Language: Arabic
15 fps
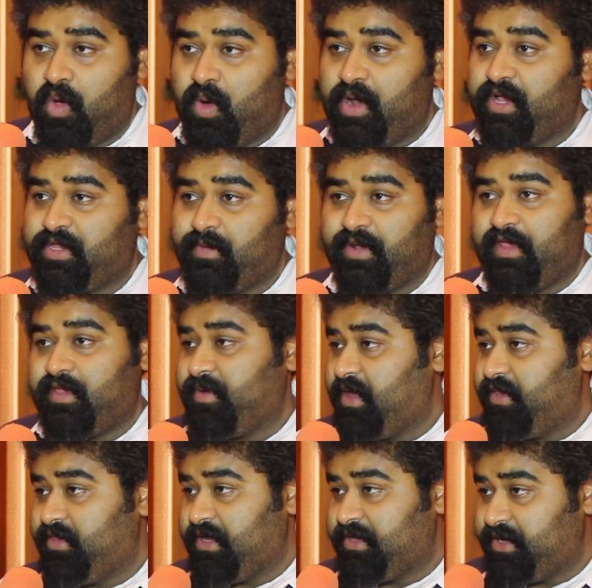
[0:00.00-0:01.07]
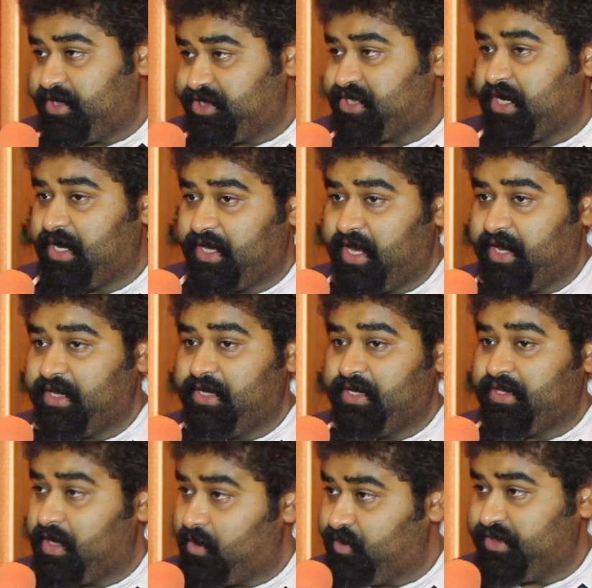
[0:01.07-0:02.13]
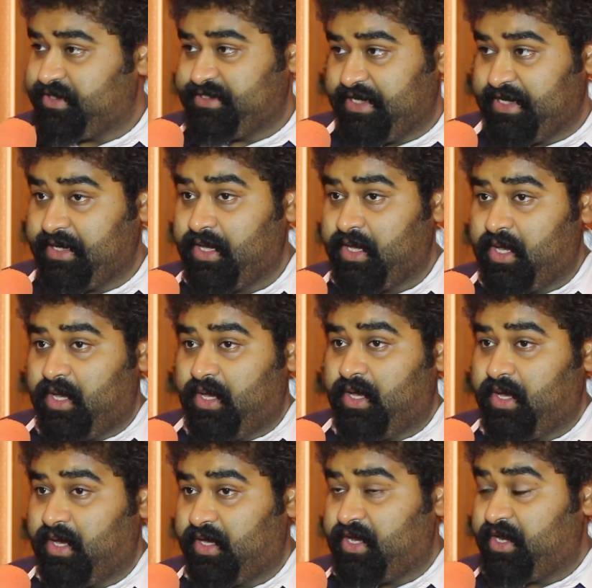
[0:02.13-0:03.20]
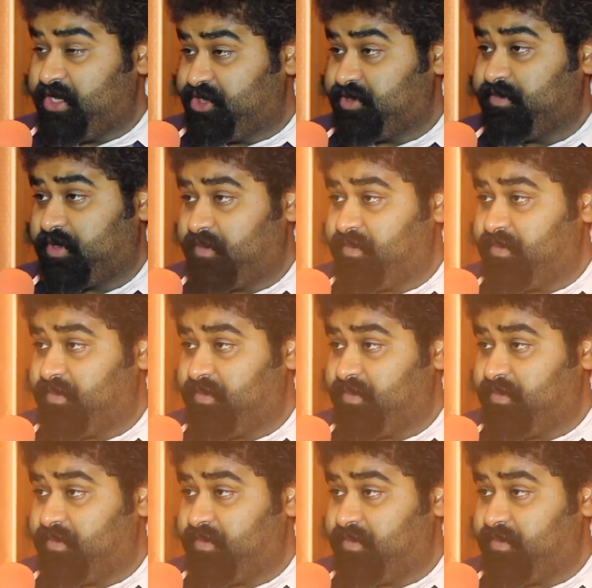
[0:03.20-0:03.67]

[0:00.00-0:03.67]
وانا اعتبر هذا بحد ذاته نجاح يعني لداود حسين آه، كنجم